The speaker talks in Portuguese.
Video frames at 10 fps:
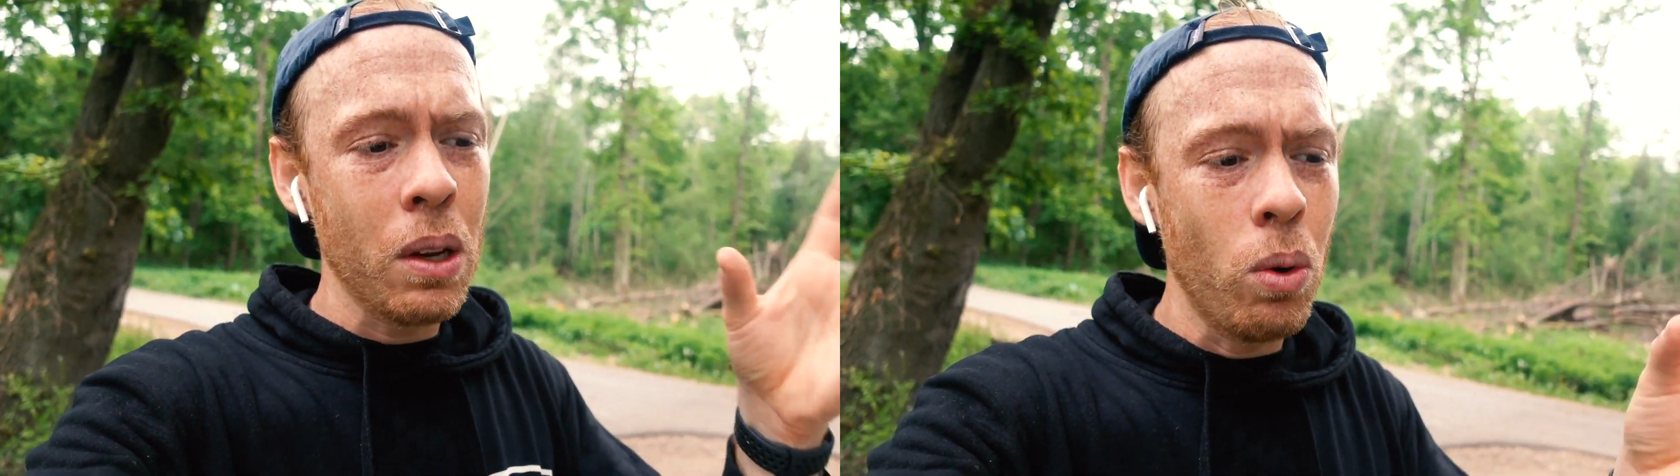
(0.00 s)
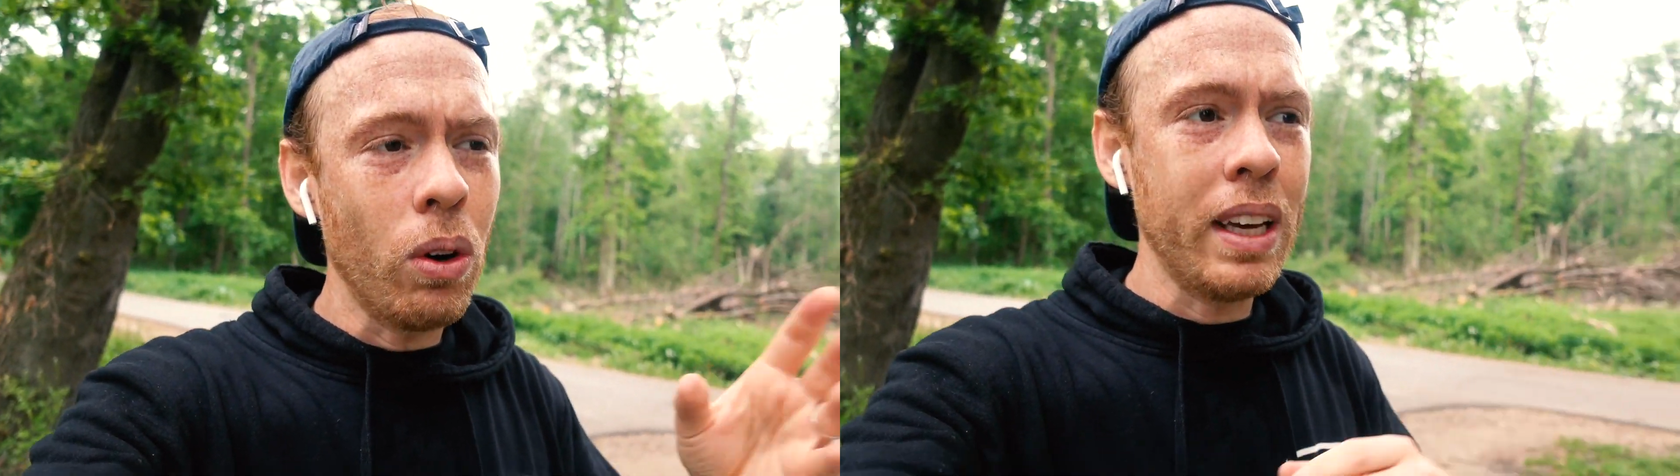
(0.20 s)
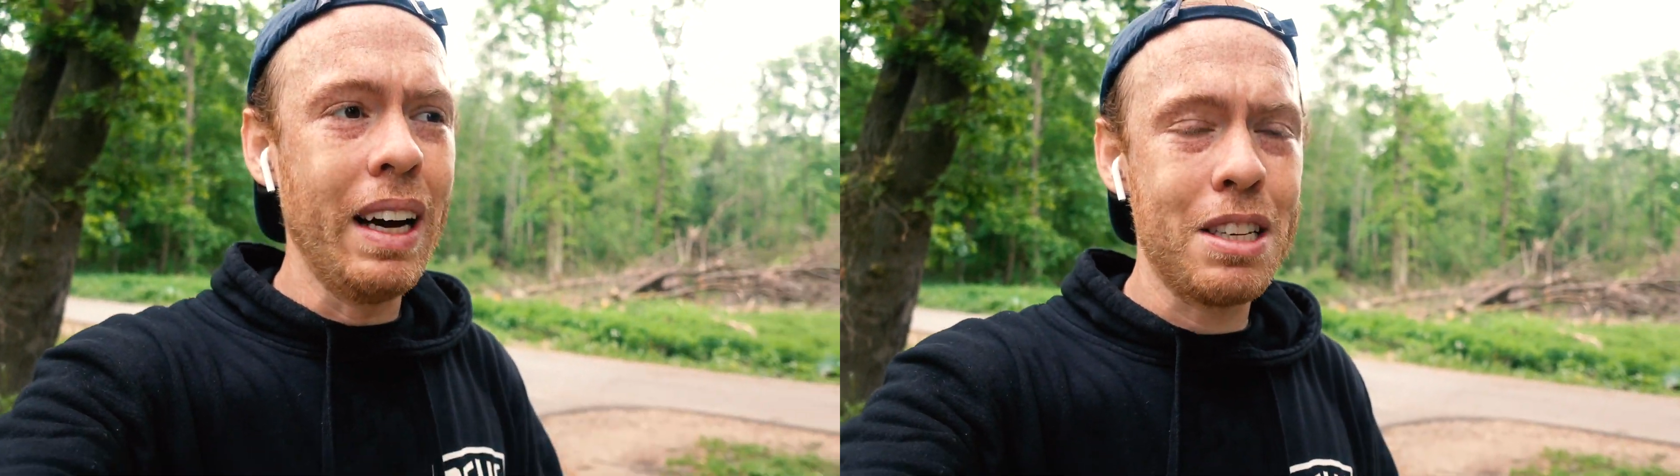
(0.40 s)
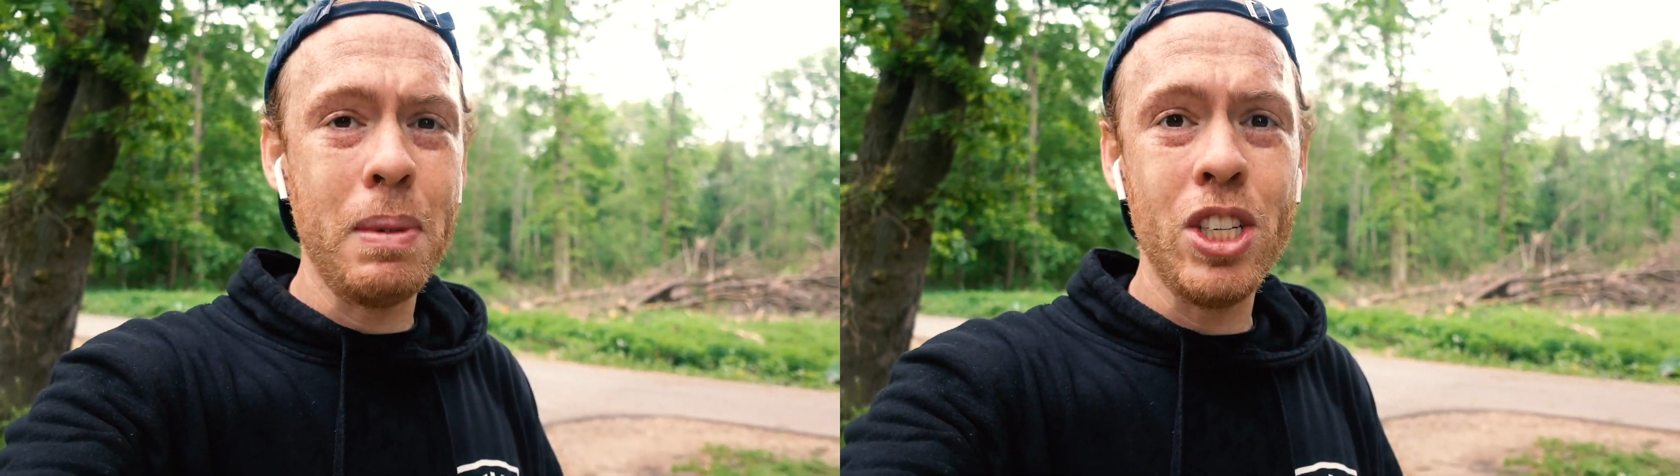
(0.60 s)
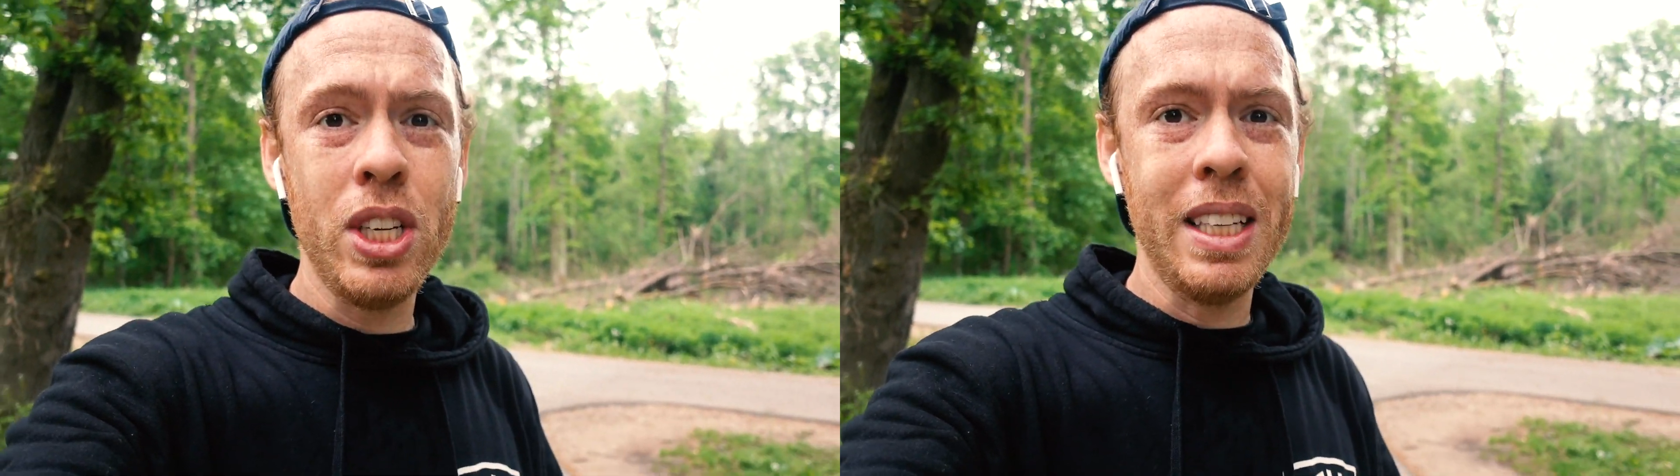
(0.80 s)
qual é as
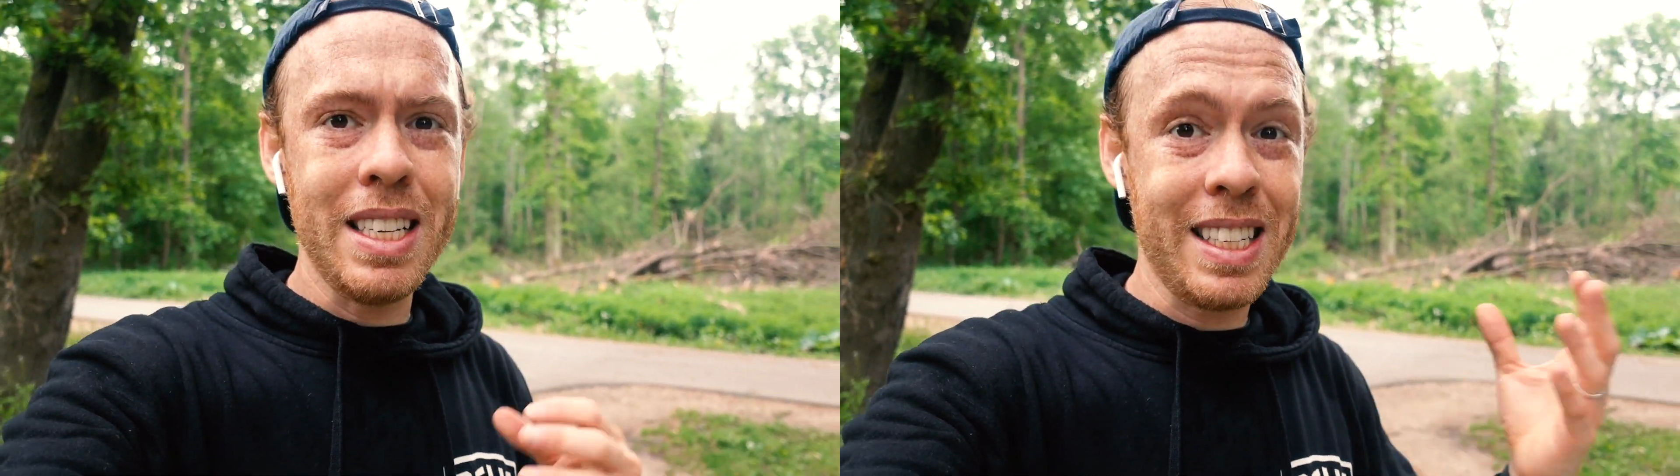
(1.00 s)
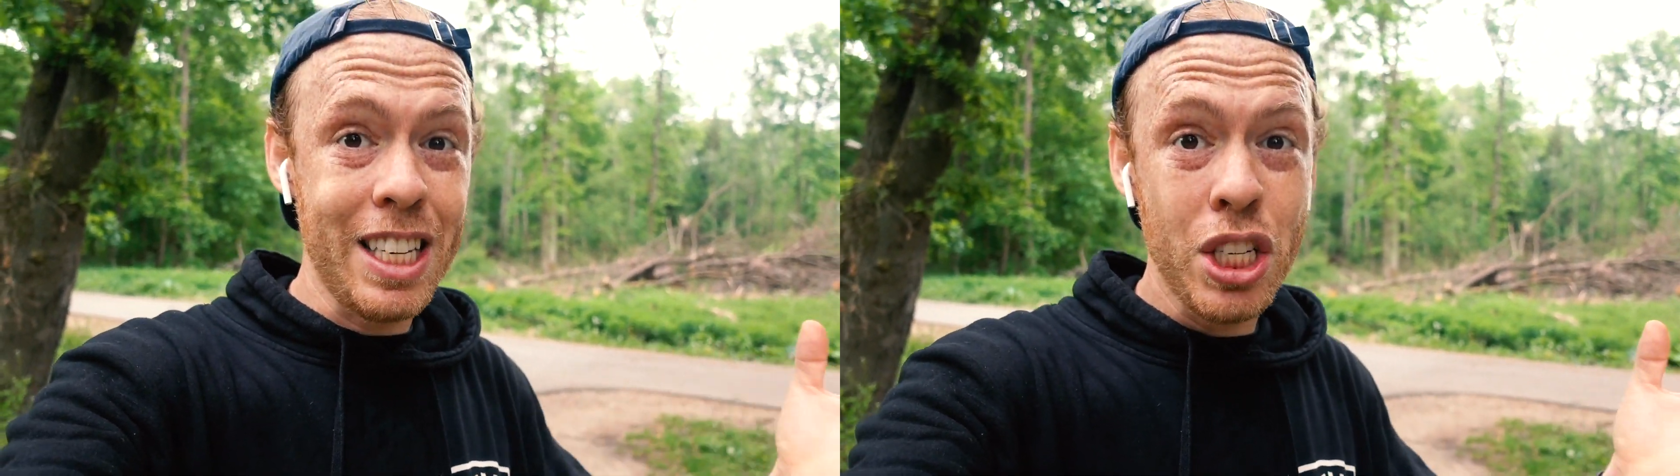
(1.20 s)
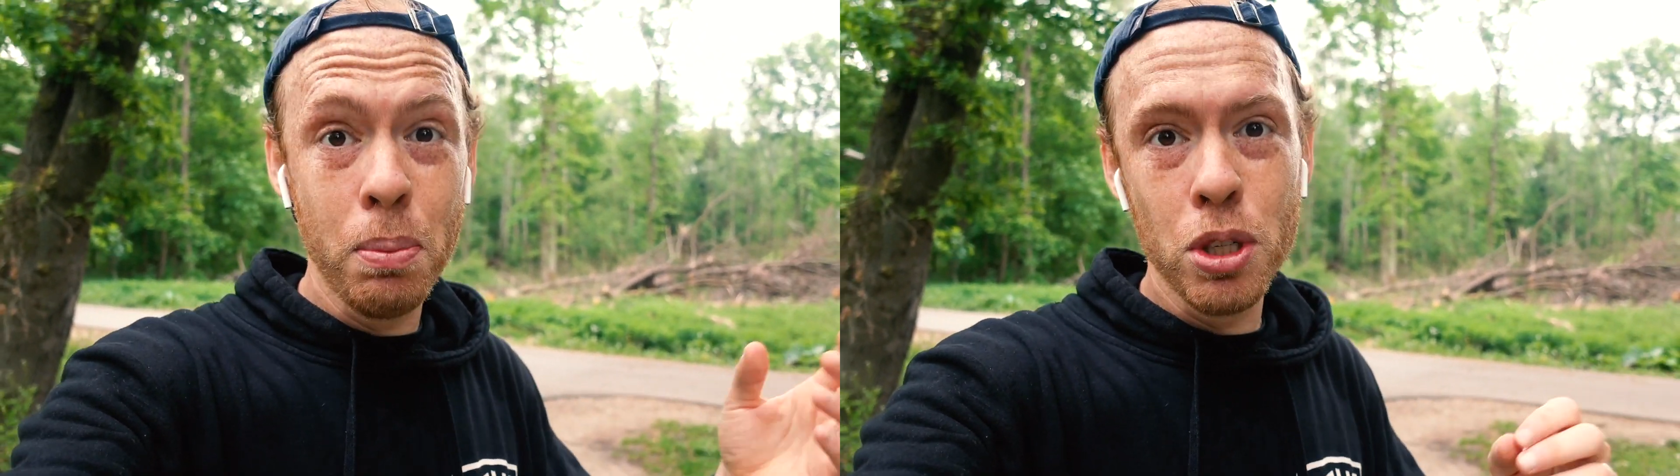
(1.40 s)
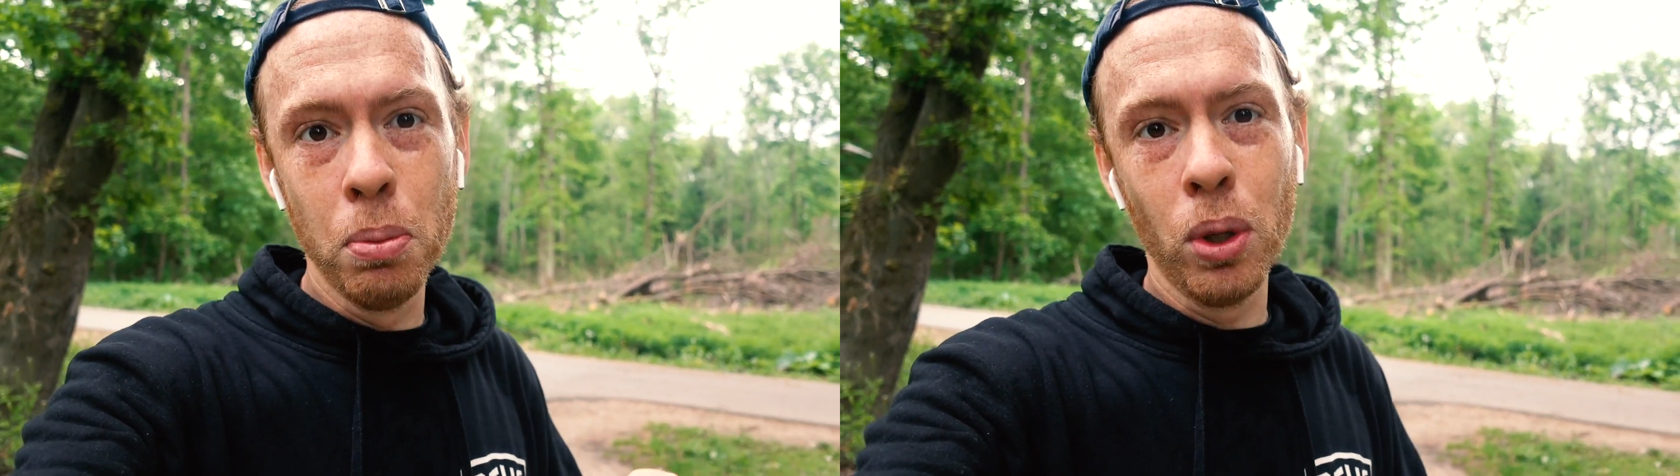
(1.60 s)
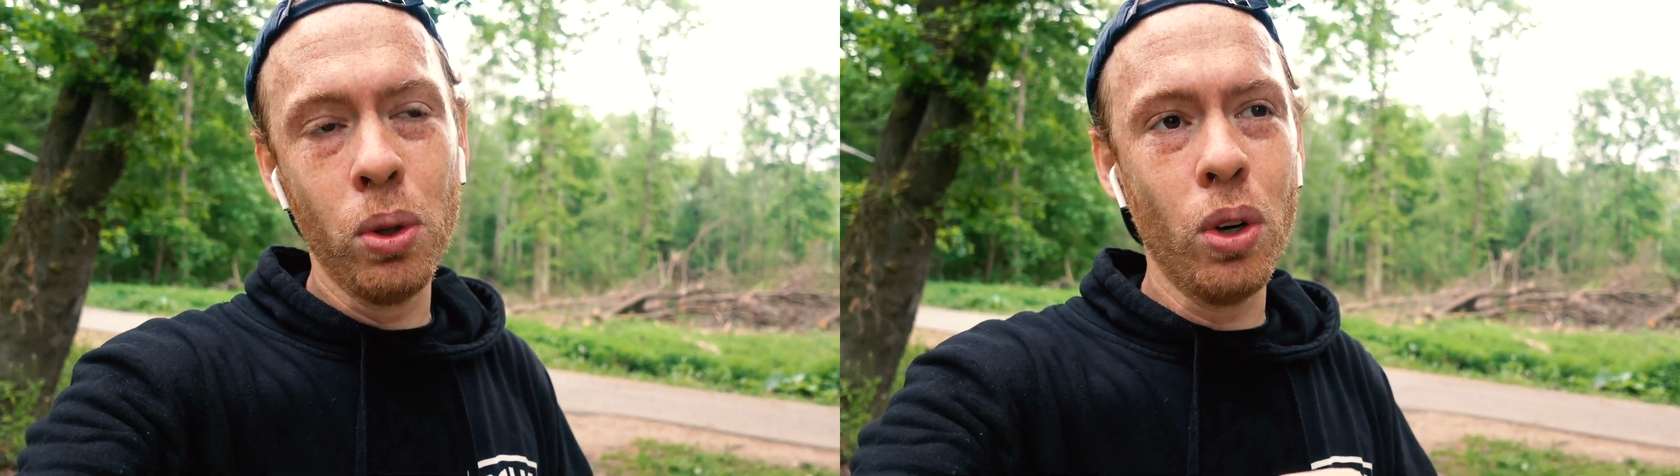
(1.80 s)
medidas, que tipo de
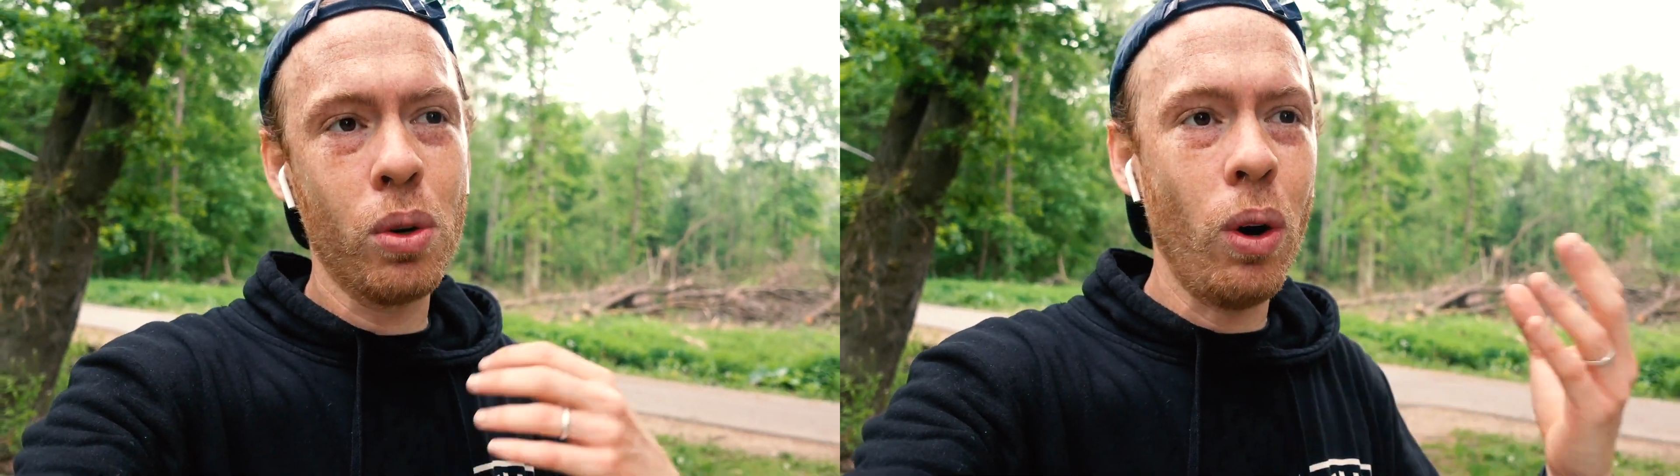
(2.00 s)
motor,